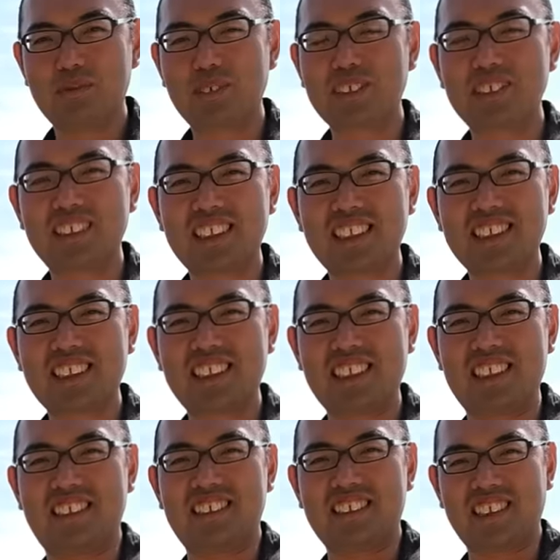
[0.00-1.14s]
僕のさじ加
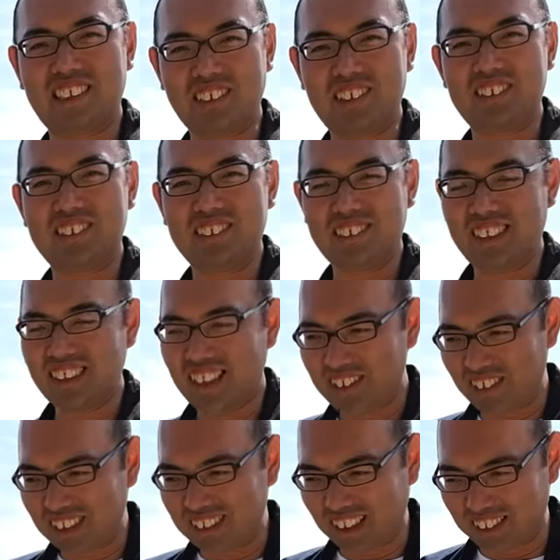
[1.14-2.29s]
減ですけど値段
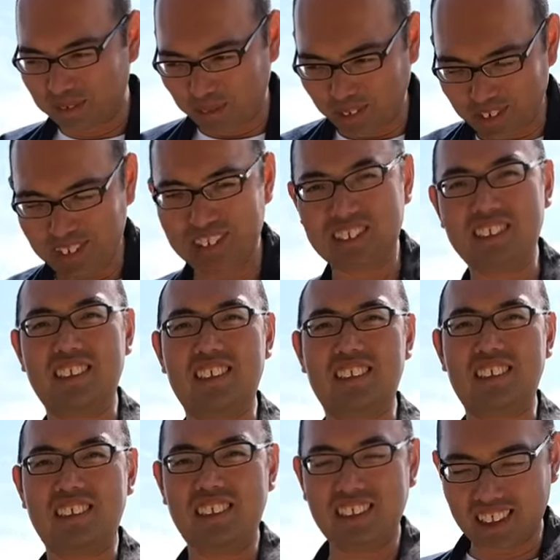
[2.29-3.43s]
はじゃあもう下げ
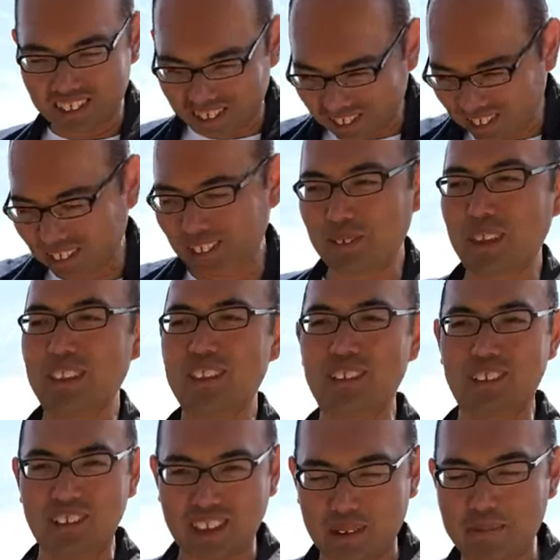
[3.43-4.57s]
ます、いけるとこまでちょっ
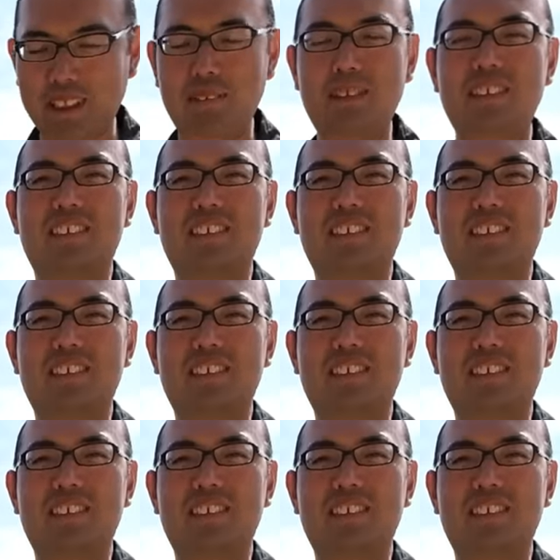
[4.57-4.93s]
と頑張りま